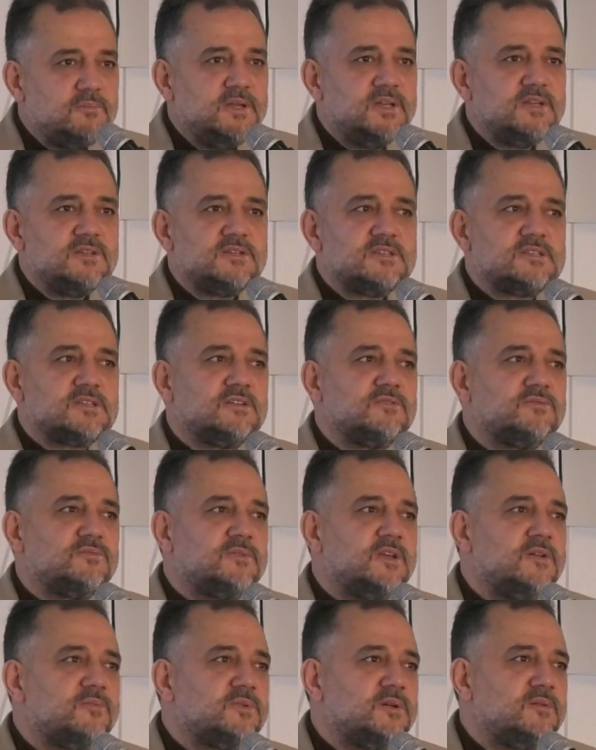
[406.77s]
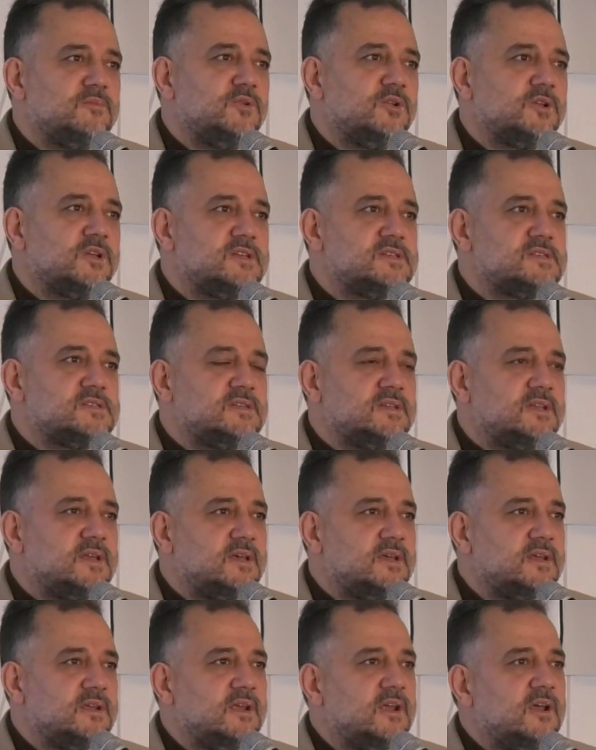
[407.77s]
birinci sınıf deprem
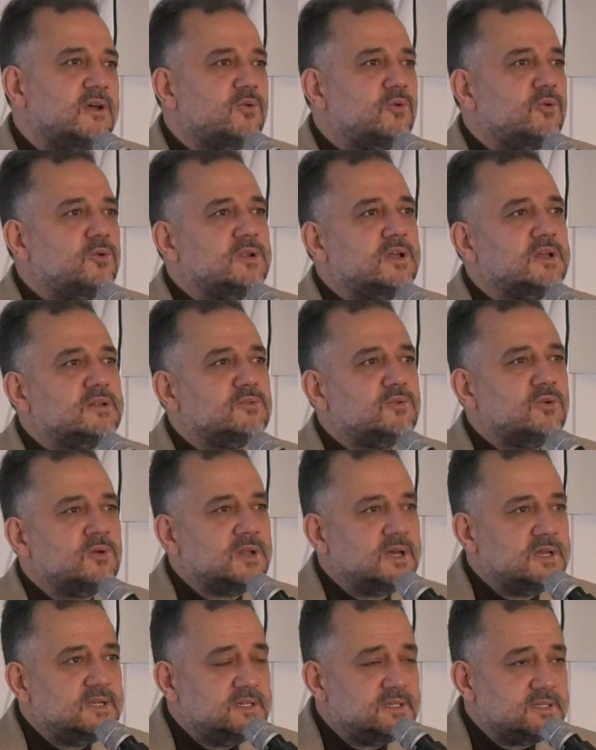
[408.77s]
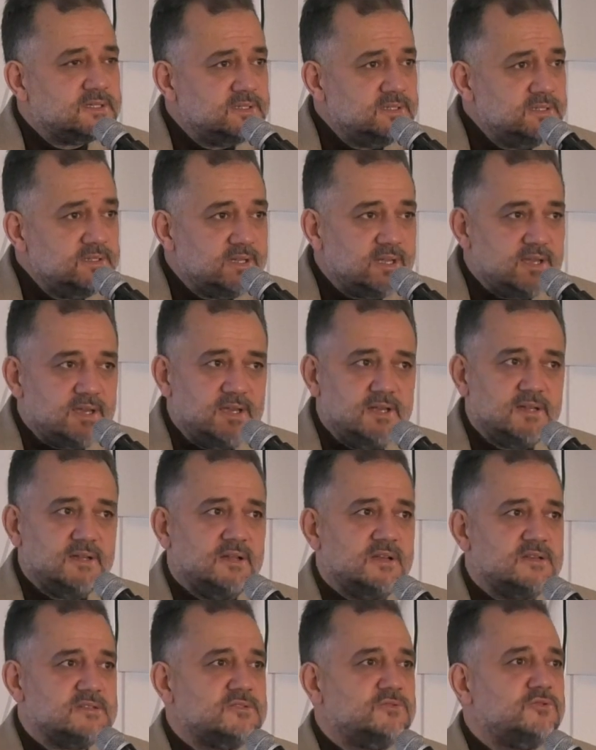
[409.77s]
bölgesinde olan olayların en
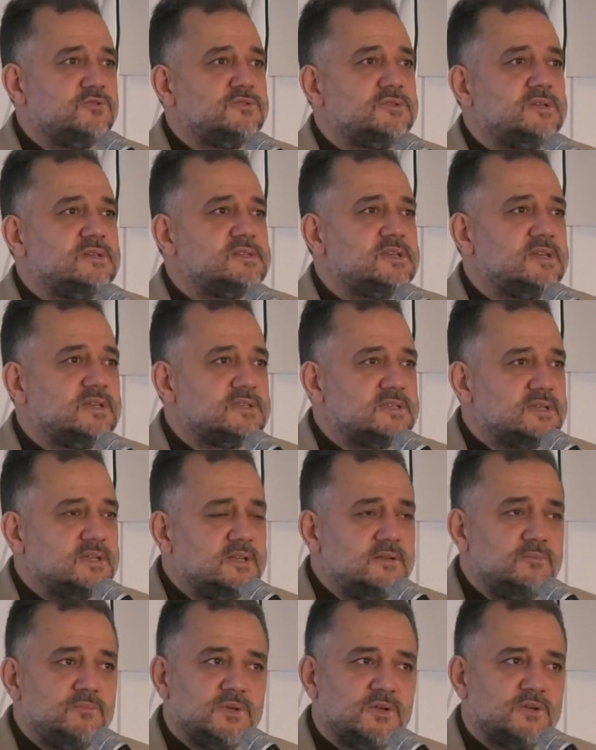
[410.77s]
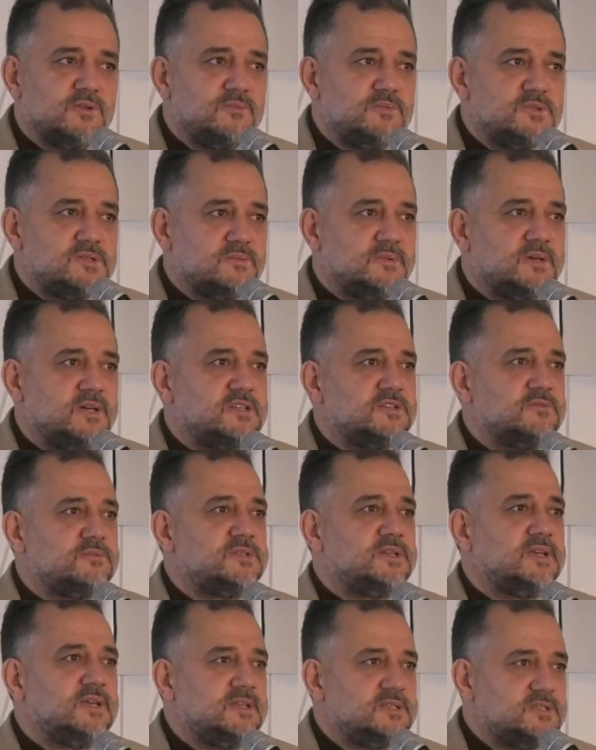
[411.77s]
az yüzde sekseni bir gün bizim
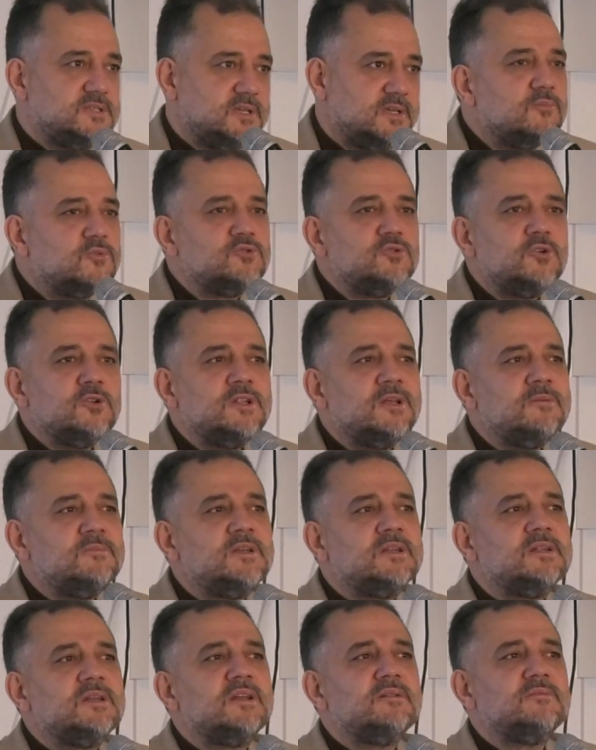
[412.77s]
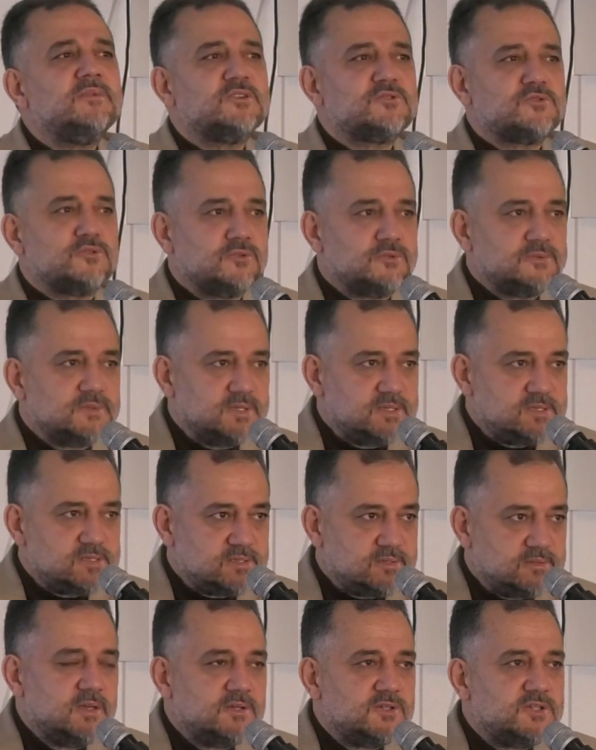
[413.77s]
karşımıza gelecek. Bunun önlemlerini almak zorundayız.